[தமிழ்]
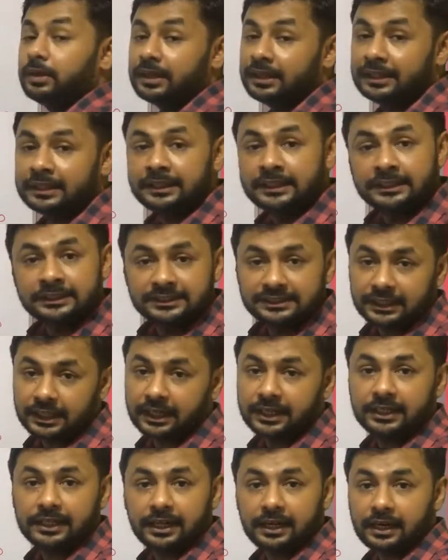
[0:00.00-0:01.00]
மாதிரி ஈஸியாக
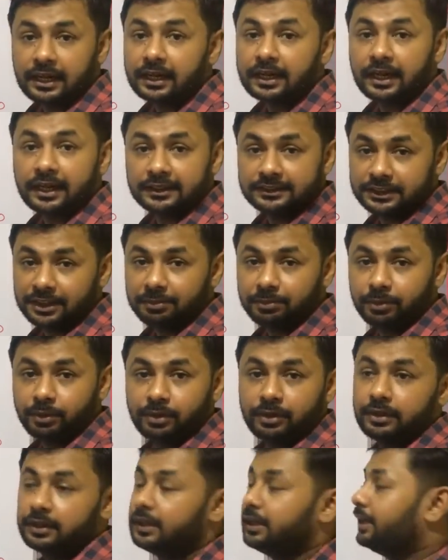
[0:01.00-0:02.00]
நீரில் கரைஞ்சிட
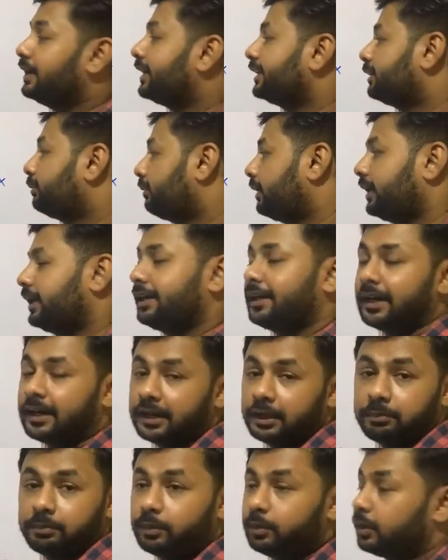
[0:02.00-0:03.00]
போகிறது இல்லை அந்த மாதிரி
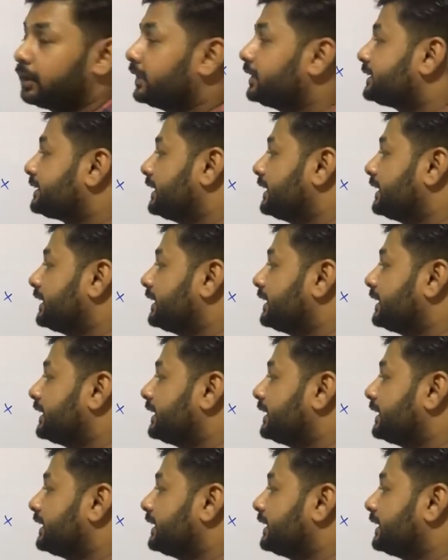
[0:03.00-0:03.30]
கரைய போகிற